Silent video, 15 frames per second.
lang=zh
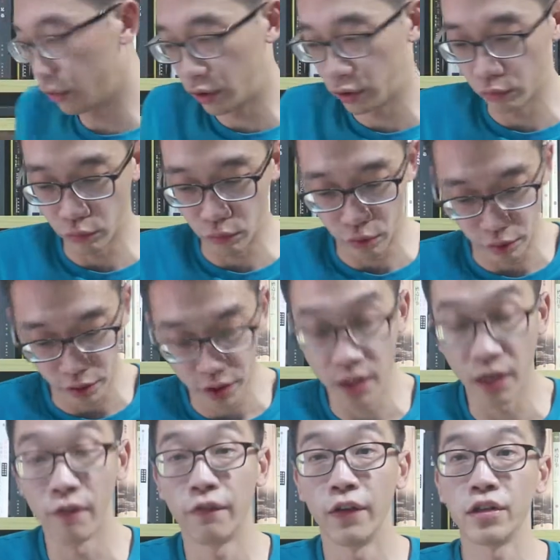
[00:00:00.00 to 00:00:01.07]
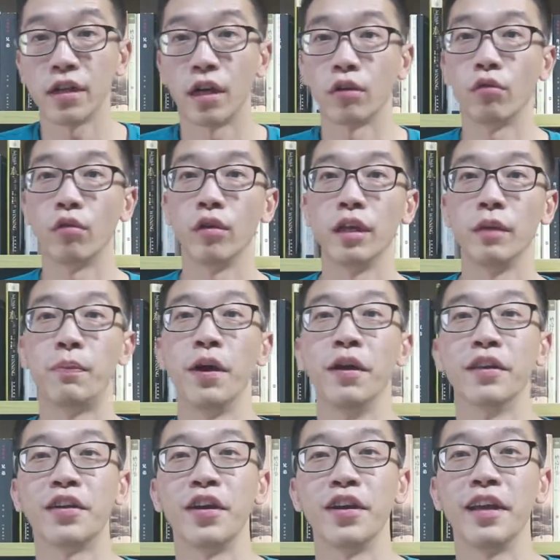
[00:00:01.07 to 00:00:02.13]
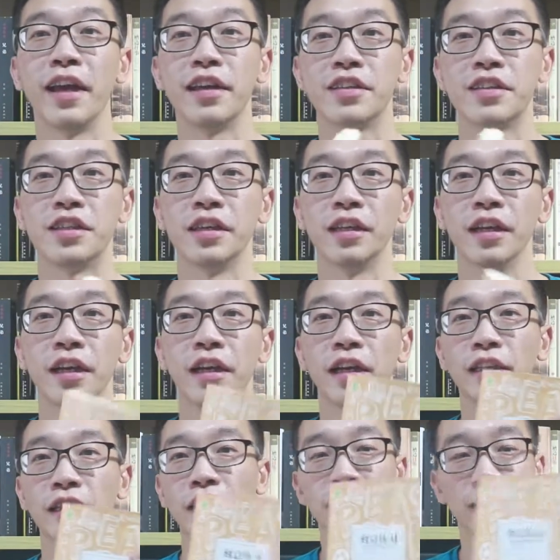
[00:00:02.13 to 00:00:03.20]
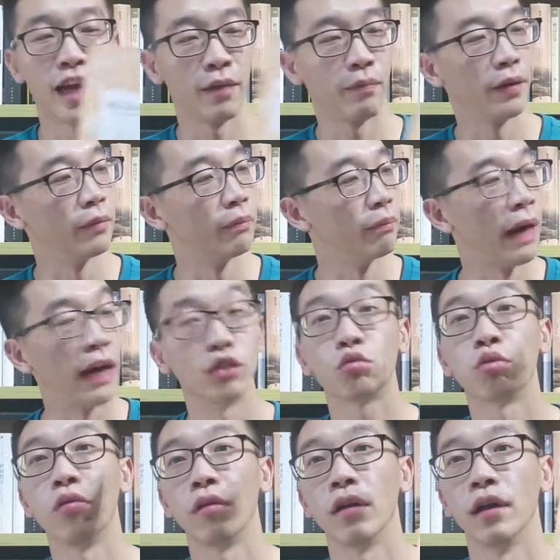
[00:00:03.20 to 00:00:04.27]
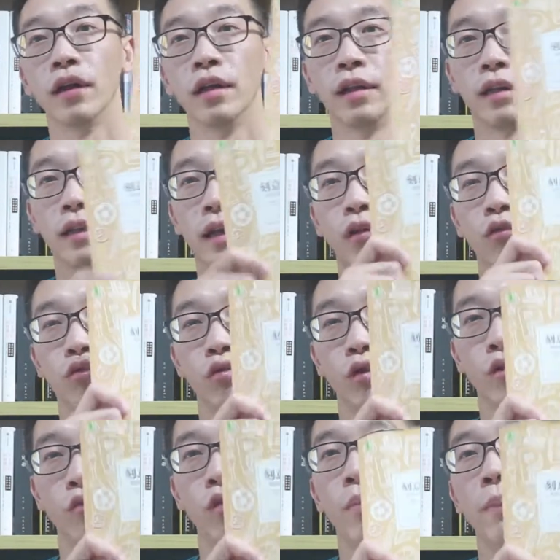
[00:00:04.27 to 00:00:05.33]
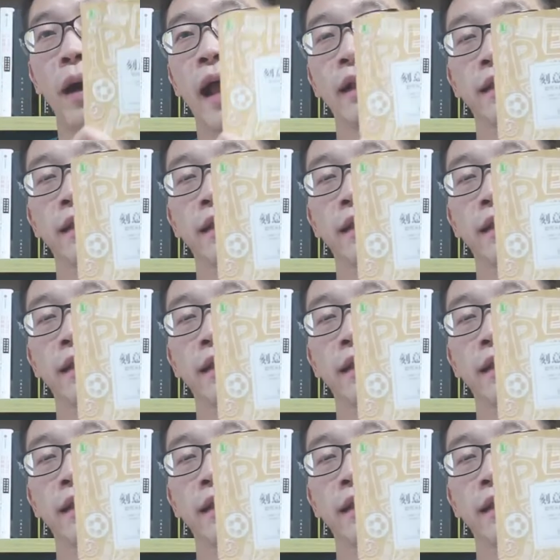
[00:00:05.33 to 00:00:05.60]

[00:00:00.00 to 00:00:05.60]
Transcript: 是我以前分享过一本刻意练习，但是那一本买错了。然后，所以我买